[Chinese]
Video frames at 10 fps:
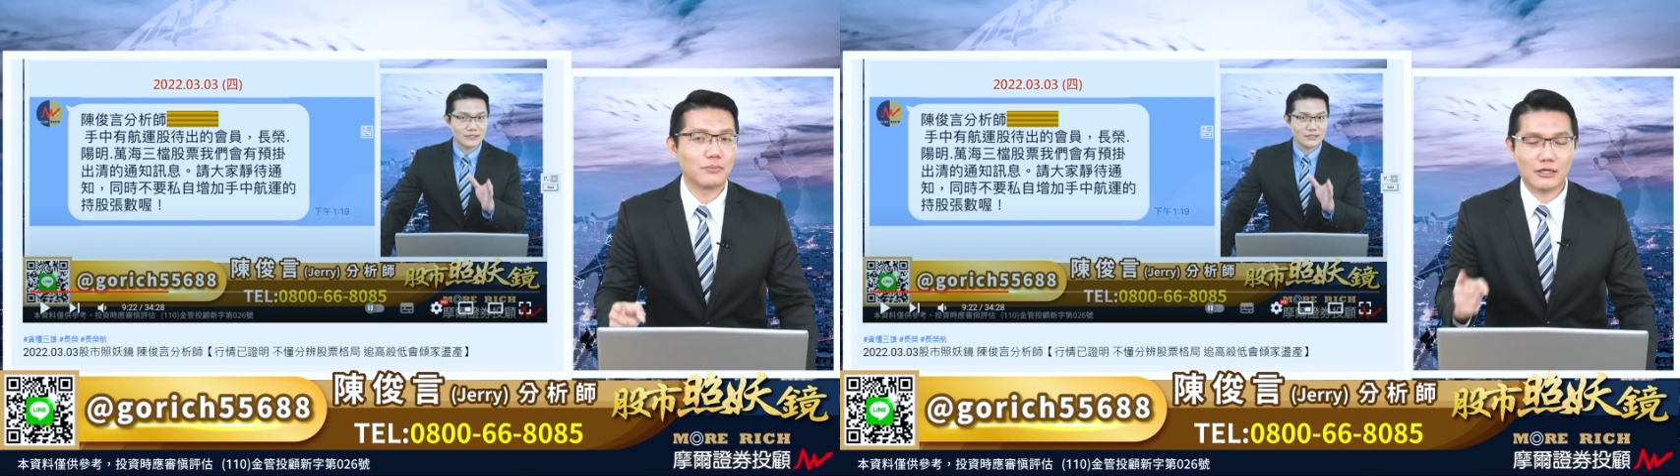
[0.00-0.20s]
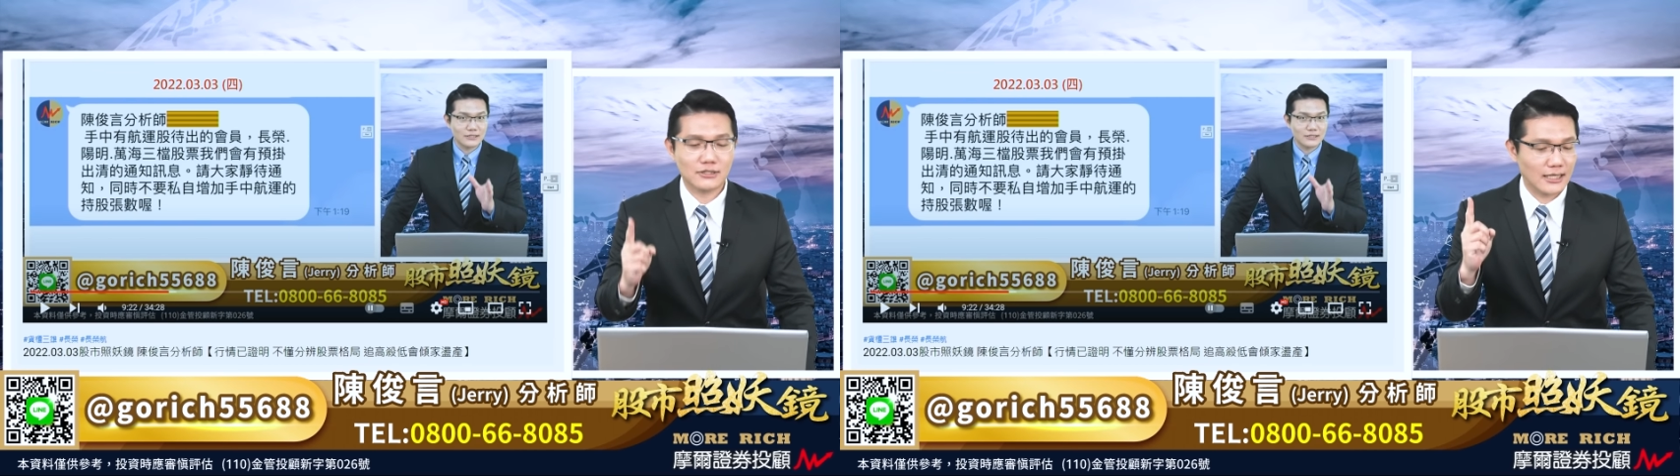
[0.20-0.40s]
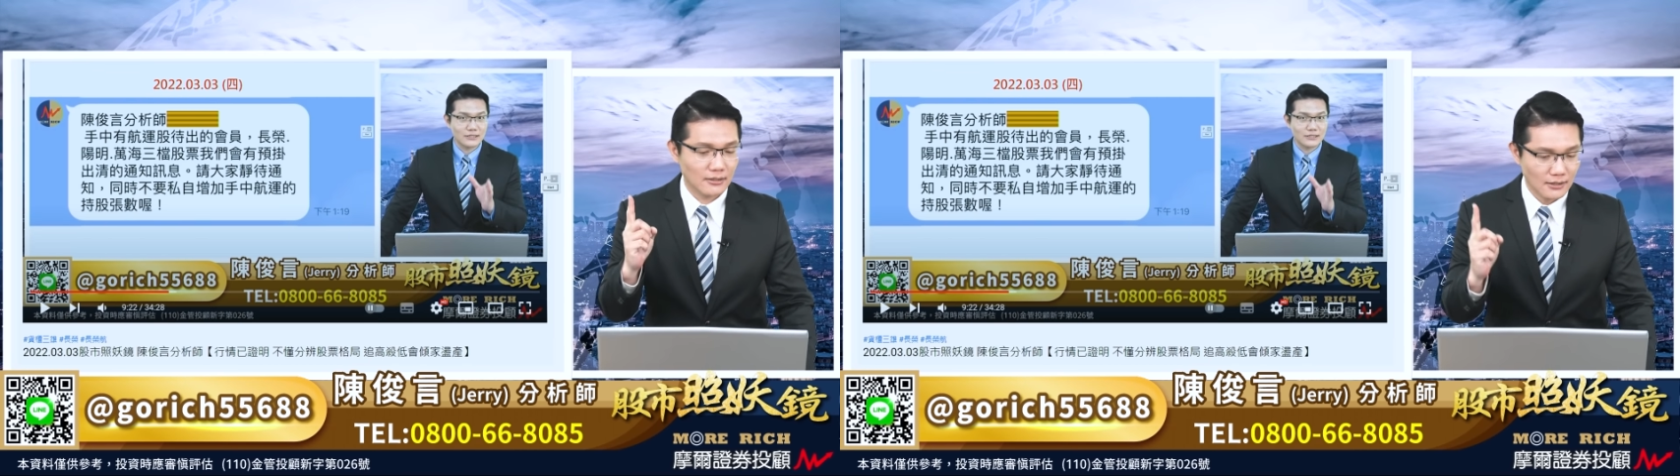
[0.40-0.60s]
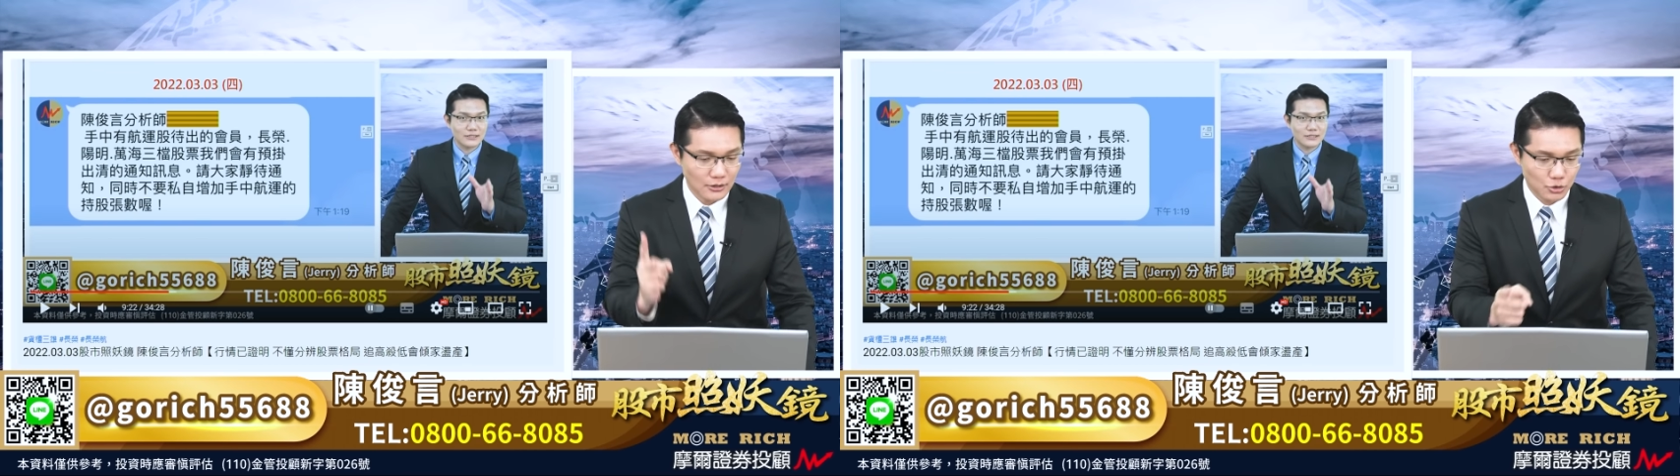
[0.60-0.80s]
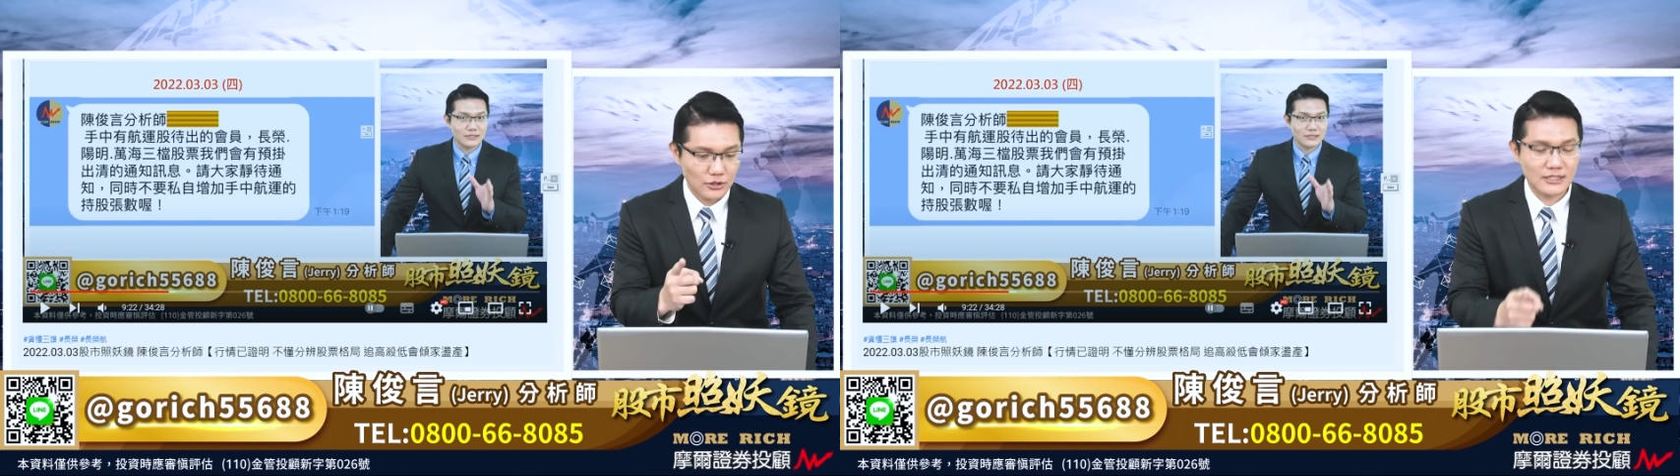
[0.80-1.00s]
标价
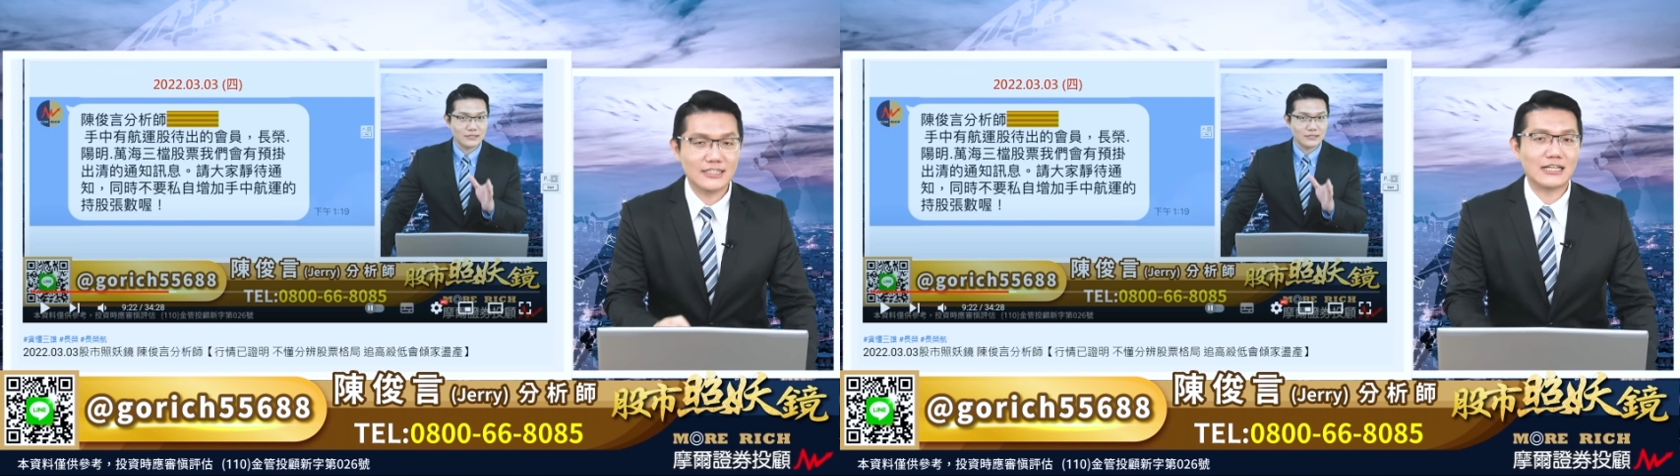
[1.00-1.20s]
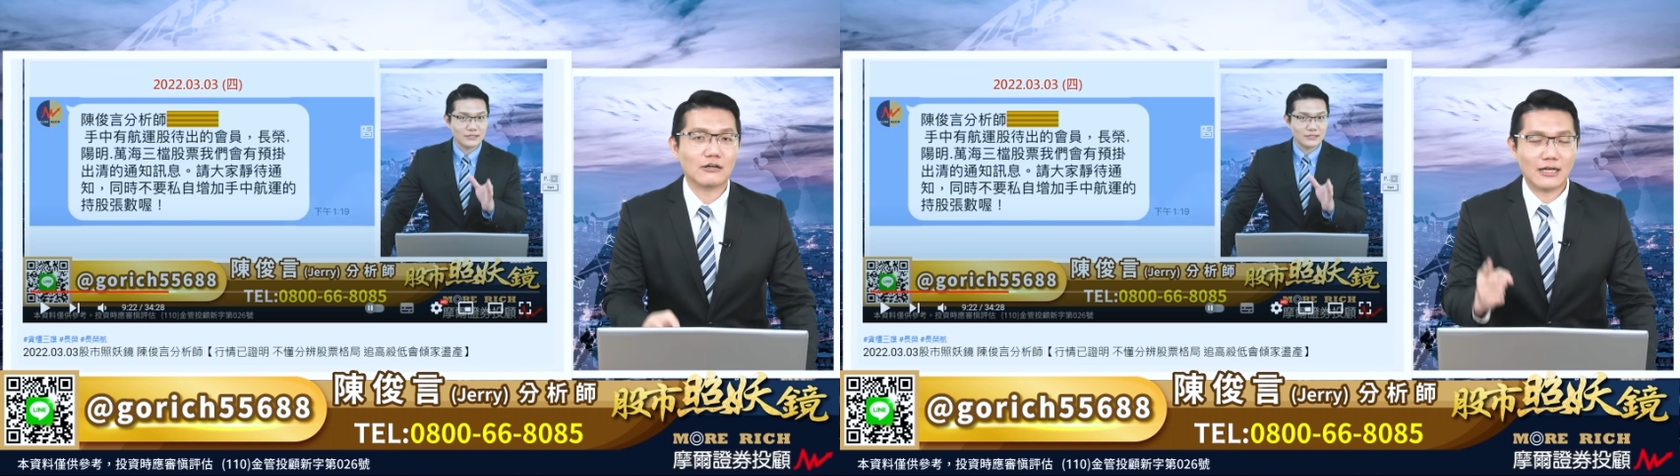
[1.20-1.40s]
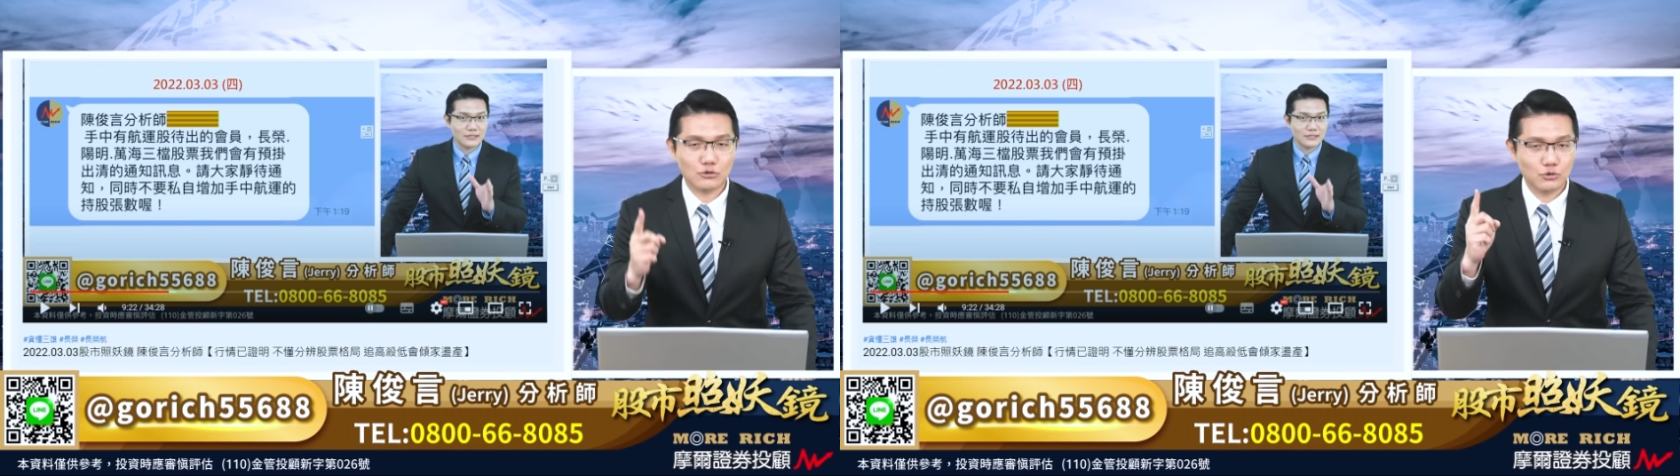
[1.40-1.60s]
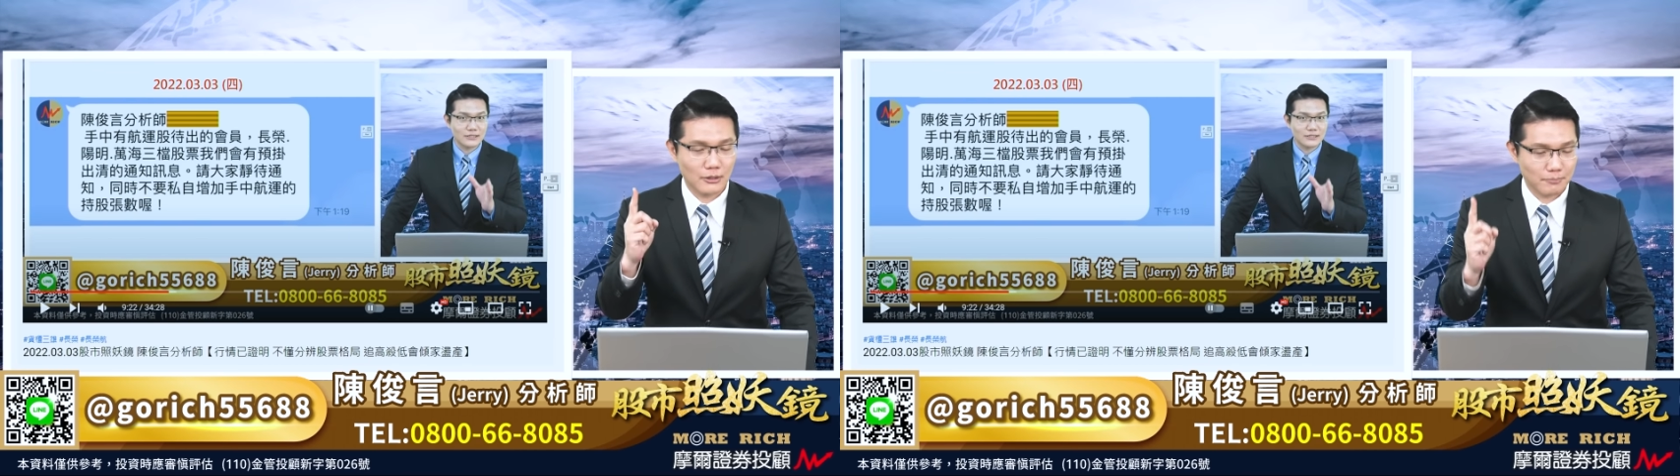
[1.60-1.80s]
讯息，叫告诉